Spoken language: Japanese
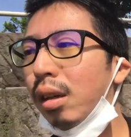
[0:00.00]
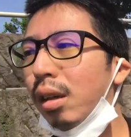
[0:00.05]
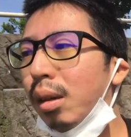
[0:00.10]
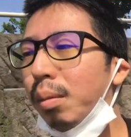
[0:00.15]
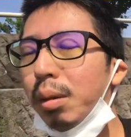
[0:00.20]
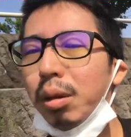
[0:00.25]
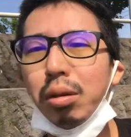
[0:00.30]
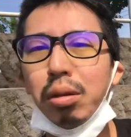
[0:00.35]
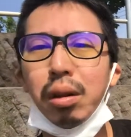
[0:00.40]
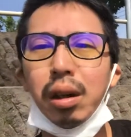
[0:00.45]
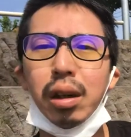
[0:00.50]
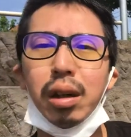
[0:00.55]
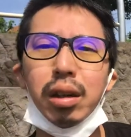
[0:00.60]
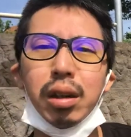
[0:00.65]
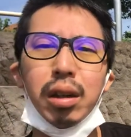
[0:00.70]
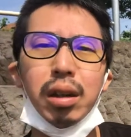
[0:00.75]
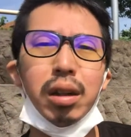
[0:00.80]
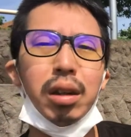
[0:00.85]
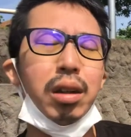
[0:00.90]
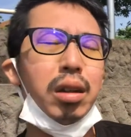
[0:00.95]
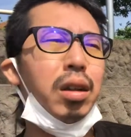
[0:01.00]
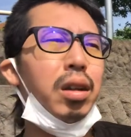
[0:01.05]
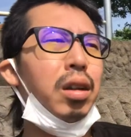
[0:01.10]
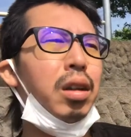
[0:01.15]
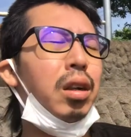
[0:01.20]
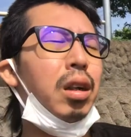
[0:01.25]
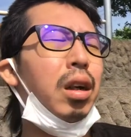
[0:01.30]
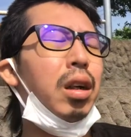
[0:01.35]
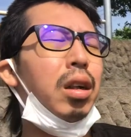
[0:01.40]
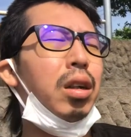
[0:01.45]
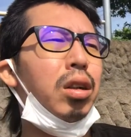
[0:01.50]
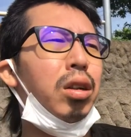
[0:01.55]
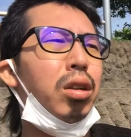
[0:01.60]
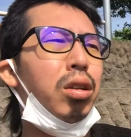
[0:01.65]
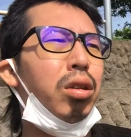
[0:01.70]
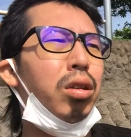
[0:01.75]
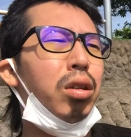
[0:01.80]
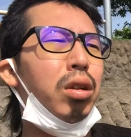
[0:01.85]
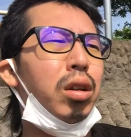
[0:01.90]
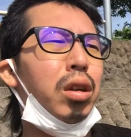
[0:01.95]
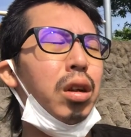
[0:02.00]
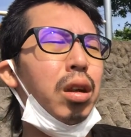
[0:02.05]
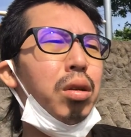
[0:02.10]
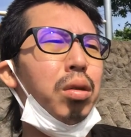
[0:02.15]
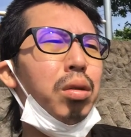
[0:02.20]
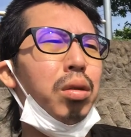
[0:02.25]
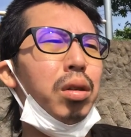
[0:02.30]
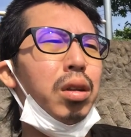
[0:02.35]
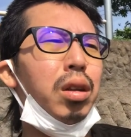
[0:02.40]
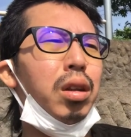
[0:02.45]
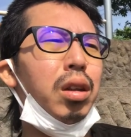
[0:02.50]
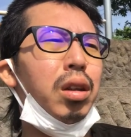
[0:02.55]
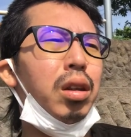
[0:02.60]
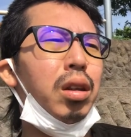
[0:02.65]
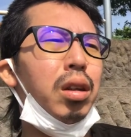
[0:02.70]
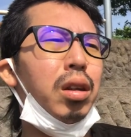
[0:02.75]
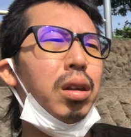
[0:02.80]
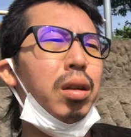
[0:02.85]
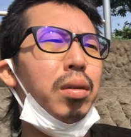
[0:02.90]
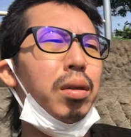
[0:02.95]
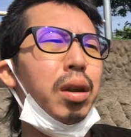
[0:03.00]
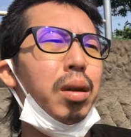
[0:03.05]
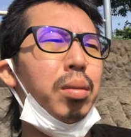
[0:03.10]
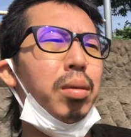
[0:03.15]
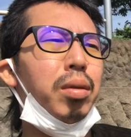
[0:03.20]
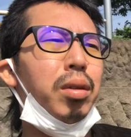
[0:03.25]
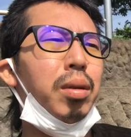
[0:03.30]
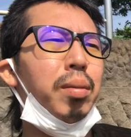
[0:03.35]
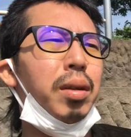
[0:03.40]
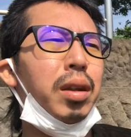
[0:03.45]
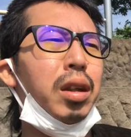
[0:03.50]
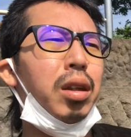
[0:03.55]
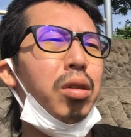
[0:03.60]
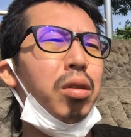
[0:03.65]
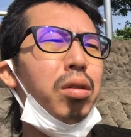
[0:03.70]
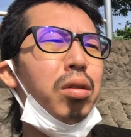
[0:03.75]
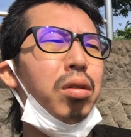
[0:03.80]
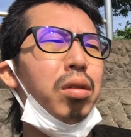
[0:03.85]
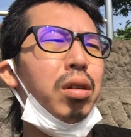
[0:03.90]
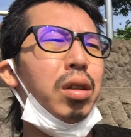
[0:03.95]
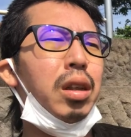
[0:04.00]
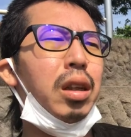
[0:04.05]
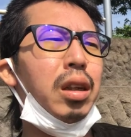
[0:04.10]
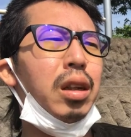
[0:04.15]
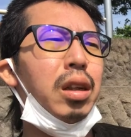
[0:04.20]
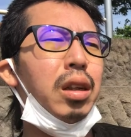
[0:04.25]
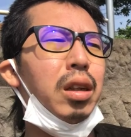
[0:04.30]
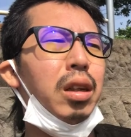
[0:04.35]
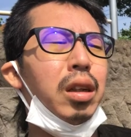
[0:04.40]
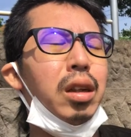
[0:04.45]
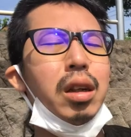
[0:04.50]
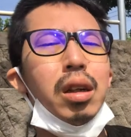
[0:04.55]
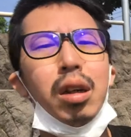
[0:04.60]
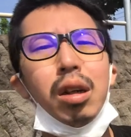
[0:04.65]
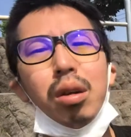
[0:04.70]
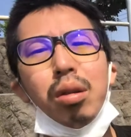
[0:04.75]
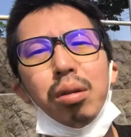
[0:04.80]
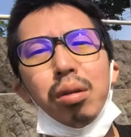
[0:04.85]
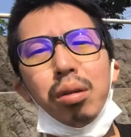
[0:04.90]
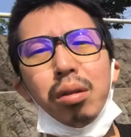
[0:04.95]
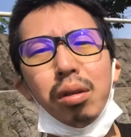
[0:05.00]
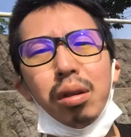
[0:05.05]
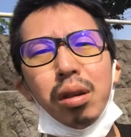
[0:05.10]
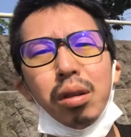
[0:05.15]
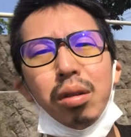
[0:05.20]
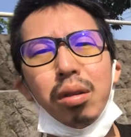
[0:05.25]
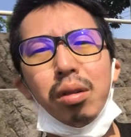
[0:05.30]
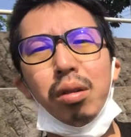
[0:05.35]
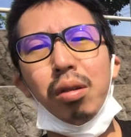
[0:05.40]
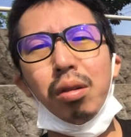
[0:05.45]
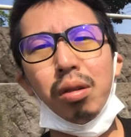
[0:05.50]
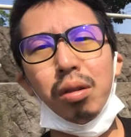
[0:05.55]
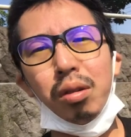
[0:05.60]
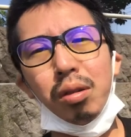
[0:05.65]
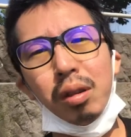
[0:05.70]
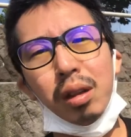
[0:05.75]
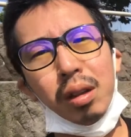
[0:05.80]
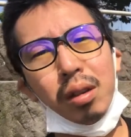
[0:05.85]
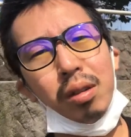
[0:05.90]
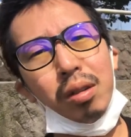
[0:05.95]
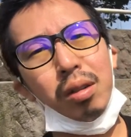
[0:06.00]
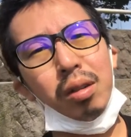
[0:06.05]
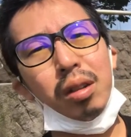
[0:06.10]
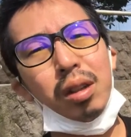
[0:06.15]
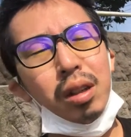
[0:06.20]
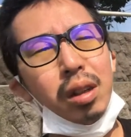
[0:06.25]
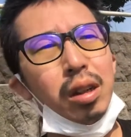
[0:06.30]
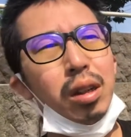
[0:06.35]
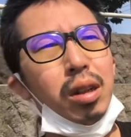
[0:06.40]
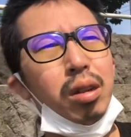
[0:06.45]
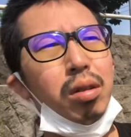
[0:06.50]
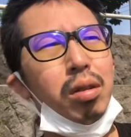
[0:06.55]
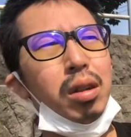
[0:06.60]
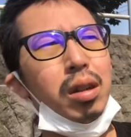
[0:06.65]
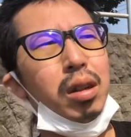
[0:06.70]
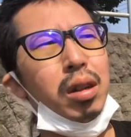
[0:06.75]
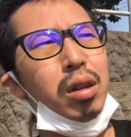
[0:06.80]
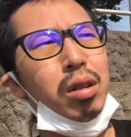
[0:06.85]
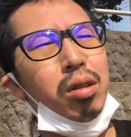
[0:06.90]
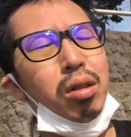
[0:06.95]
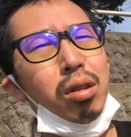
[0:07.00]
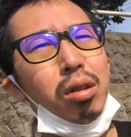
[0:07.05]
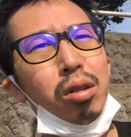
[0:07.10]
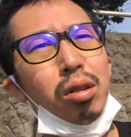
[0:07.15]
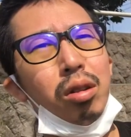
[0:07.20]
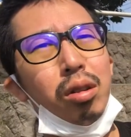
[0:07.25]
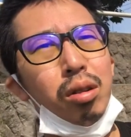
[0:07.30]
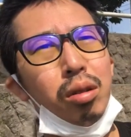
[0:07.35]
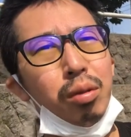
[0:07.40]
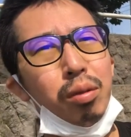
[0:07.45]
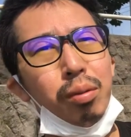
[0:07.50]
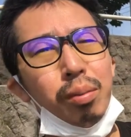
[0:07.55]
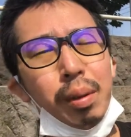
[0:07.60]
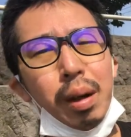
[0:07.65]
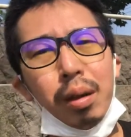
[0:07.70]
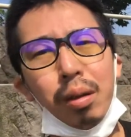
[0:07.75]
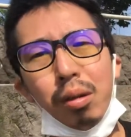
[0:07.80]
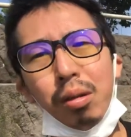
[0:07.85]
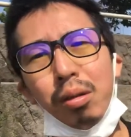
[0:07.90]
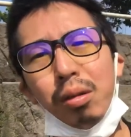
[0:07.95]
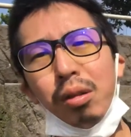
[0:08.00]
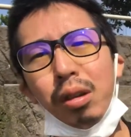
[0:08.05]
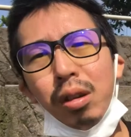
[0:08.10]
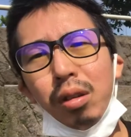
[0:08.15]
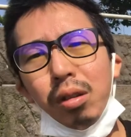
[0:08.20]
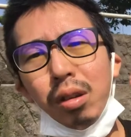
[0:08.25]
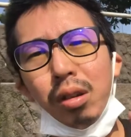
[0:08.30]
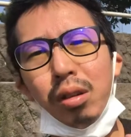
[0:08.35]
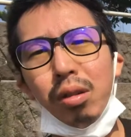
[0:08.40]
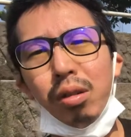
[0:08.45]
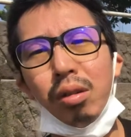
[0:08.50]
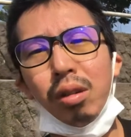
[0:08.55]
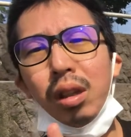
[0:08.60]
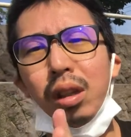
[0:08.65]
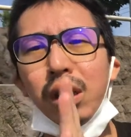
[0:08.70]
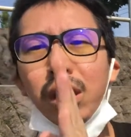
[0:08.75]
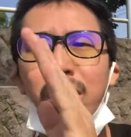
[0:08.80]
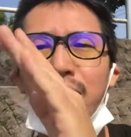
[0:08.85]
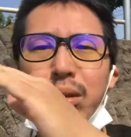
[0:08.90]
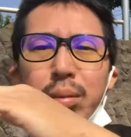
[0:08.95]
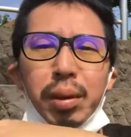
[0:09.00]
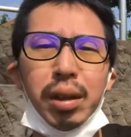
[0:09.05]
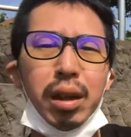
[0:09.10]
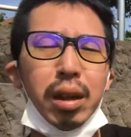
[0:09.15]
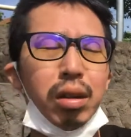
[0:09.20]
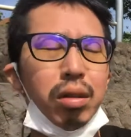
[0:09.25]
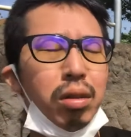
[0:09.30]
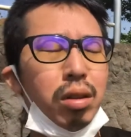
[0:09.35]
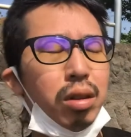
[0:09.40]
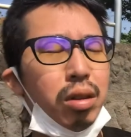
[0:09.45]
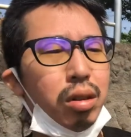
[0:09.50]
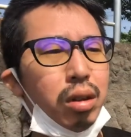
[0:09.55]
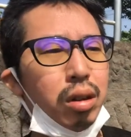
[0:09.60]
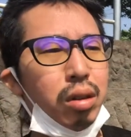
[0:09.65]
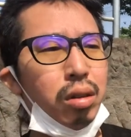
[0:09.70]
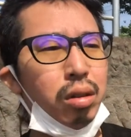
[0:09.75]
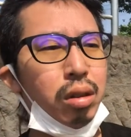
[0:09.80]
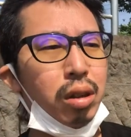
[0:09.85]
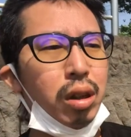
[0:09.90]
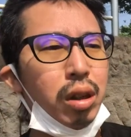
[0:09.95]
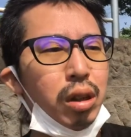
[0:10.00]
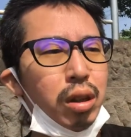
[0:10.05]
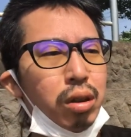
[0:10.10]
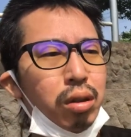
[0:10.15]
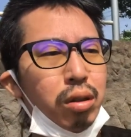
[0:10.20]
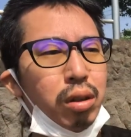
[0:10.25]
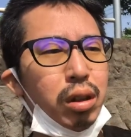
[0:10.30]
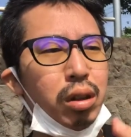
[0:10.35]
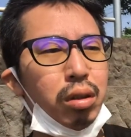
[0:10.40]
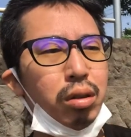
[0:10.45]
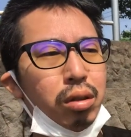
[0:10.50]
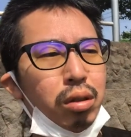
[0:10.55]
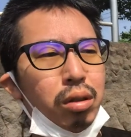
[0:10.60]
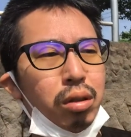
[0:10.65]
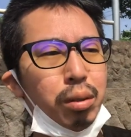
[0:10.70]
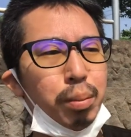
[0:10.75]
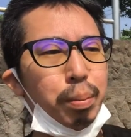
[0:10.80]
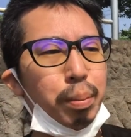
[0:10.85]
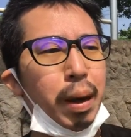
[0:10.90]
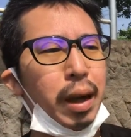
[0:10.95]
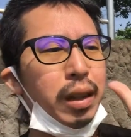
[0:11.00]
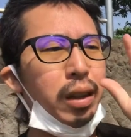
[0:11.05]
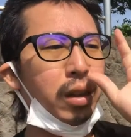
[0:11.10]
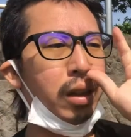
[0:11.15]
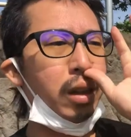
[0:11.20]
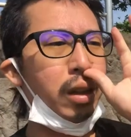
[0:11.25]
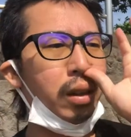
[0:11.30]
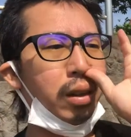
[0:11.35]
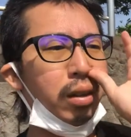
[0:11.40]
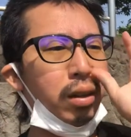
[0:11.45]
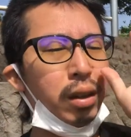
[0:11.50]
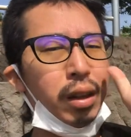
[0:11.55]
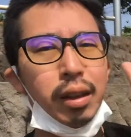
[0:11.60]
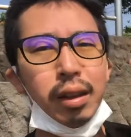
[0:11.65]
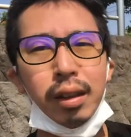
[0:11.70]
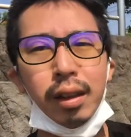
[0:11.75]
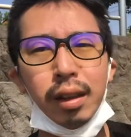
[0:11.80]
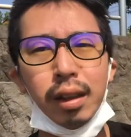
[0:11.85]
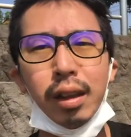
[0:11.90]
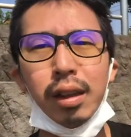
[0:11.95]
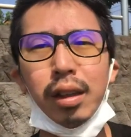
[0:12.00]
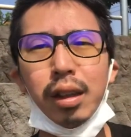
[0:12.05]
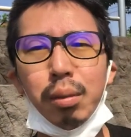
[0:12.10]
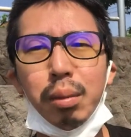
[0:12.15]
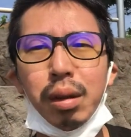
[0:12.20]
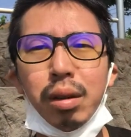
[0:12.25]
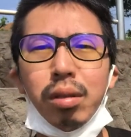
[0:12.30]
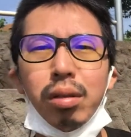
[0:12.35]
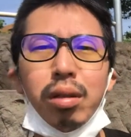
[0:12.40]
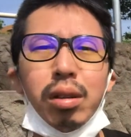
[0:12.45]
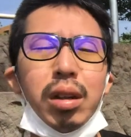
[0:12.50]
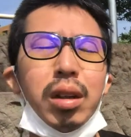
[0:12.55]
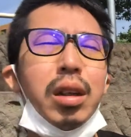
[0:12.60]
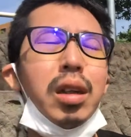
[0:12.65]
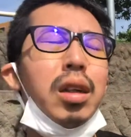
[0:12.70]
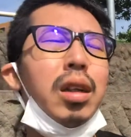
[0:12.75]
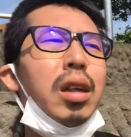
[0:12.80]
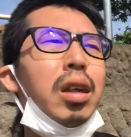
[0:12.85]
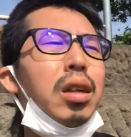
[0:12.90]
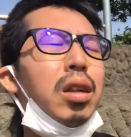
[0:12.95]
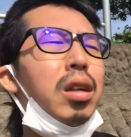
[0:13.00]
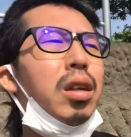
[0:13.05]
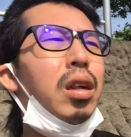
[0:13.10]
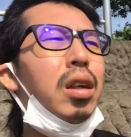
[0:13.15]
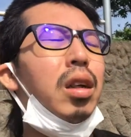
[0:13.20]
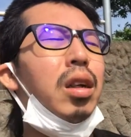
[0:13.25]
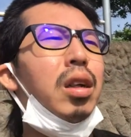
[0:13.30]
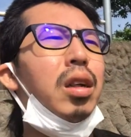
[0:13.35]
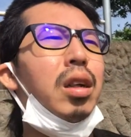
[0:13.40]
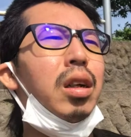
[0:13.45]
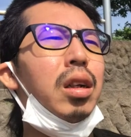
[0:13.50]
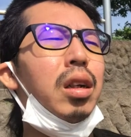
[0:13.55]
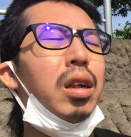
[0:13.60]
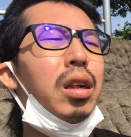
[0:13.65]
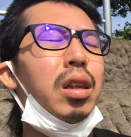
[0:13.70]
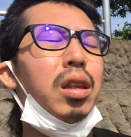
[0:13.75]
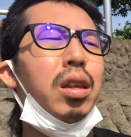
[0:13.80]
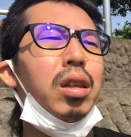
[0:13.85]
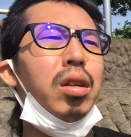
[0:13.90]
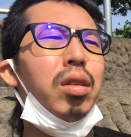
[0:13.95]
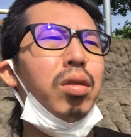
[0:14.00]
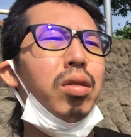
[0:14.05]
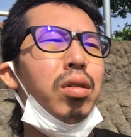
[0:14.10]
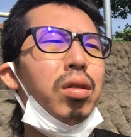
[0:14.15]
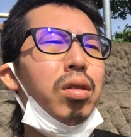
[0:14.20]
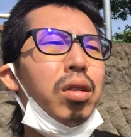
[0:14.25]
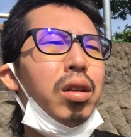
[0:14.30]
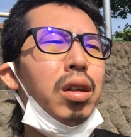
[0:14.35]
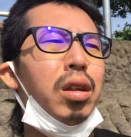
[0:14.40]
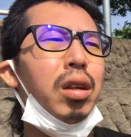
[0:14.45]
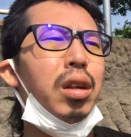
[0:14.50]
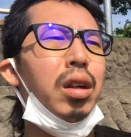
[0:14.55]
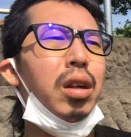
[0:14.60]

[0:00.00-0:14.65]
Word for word: まあ、そういう話が結構出てて多分今気候的に本当に心が苦しい人がちょっとまあこういろいろ浮き沈みがあるんですけどそれがこうバンって出てしまう時期なんじゃないかなっていうふうに